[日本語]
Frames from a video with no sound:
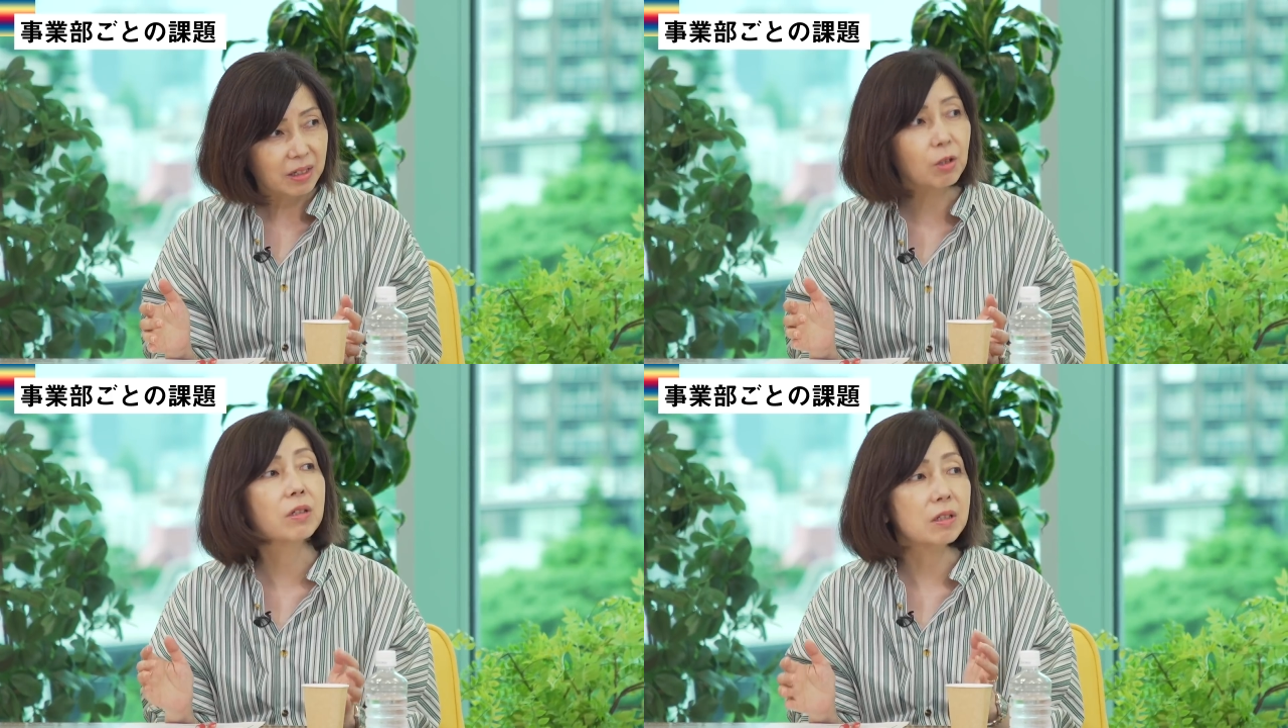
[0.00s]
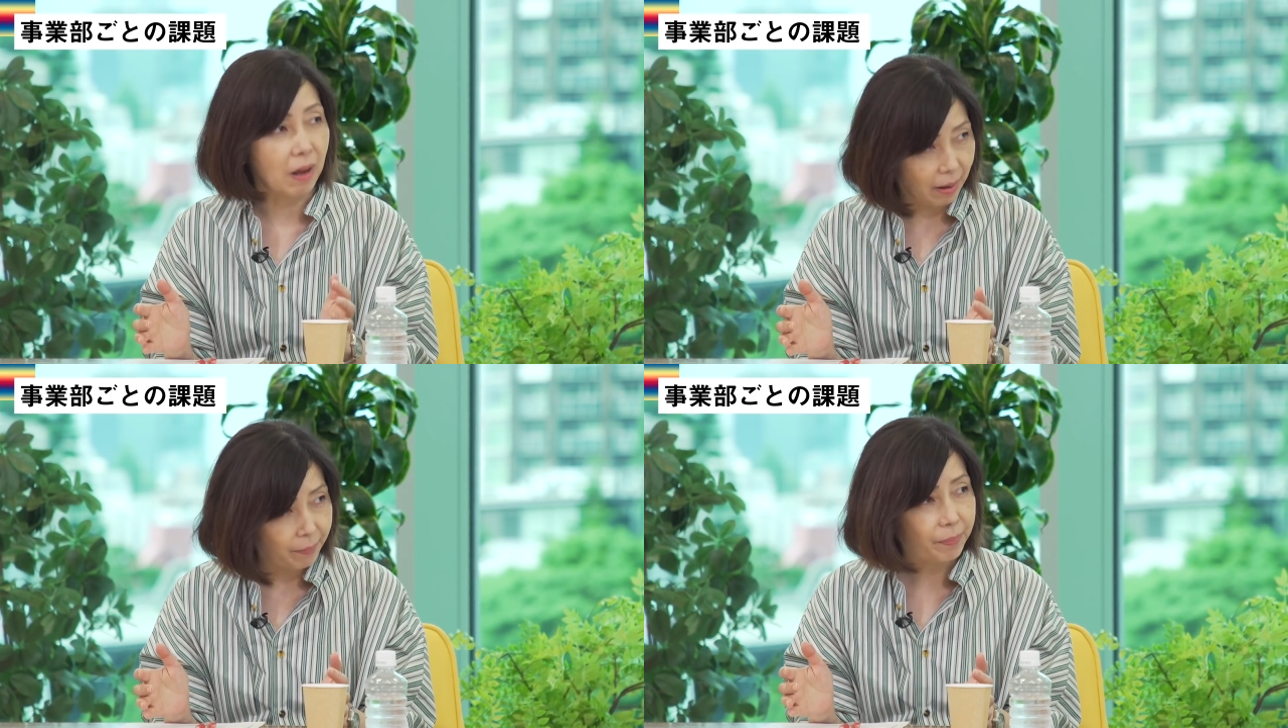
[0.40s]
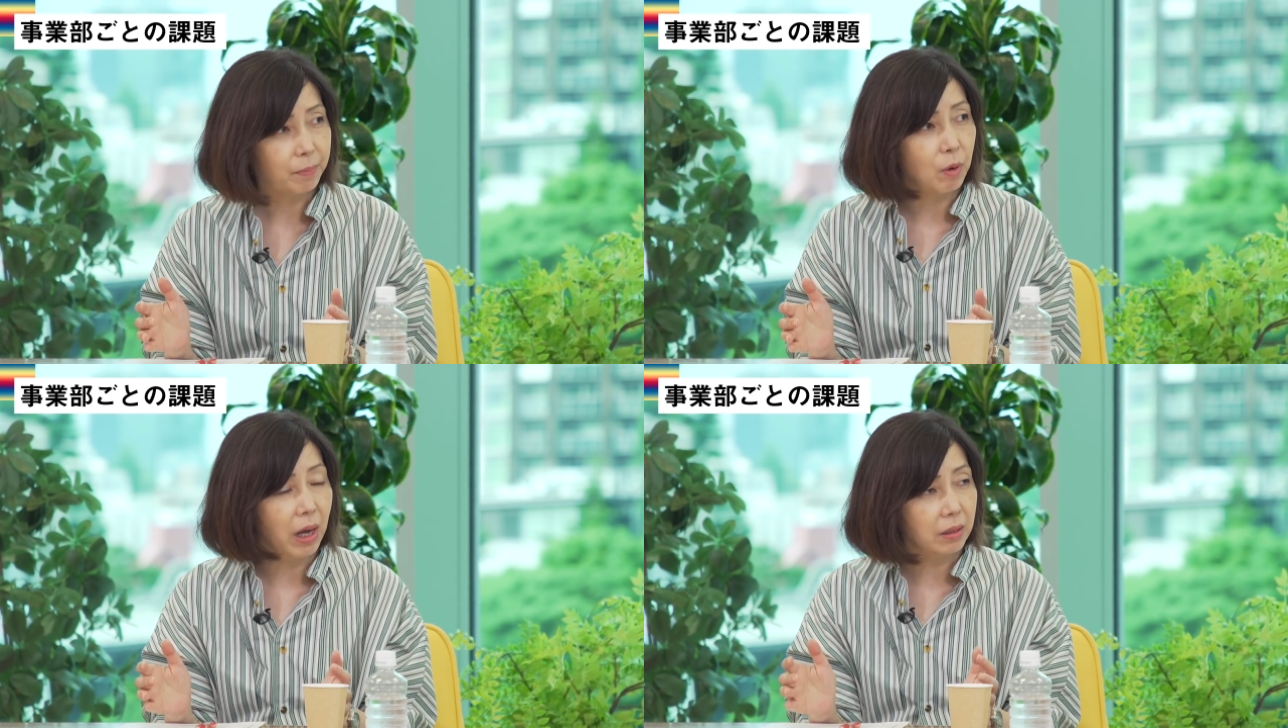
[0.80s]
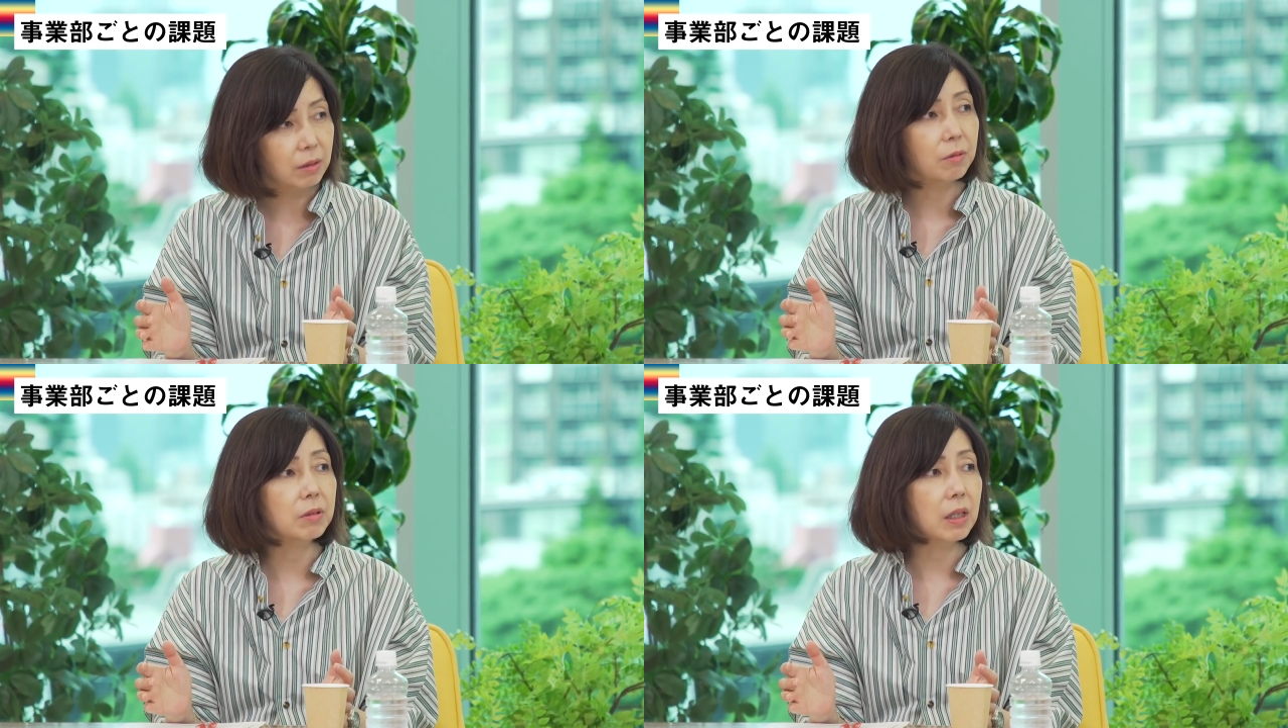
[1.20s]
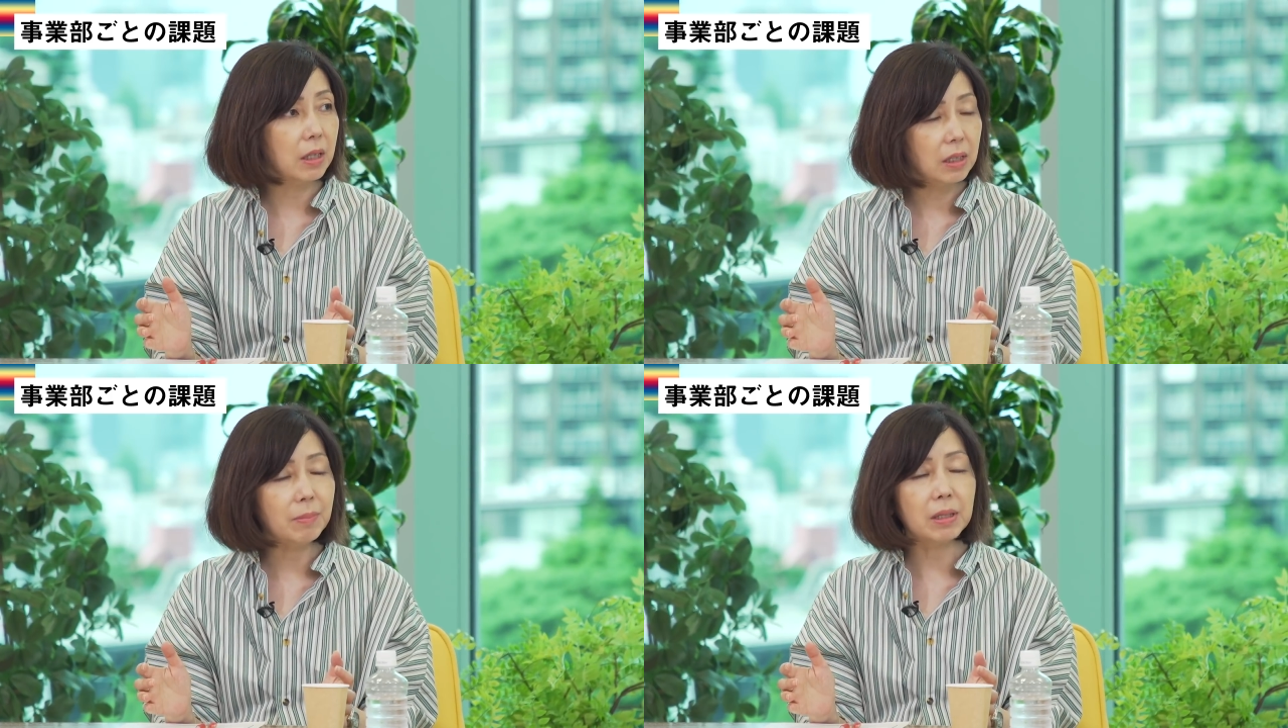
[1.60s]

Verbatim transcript: 一つはもう圧倒的に、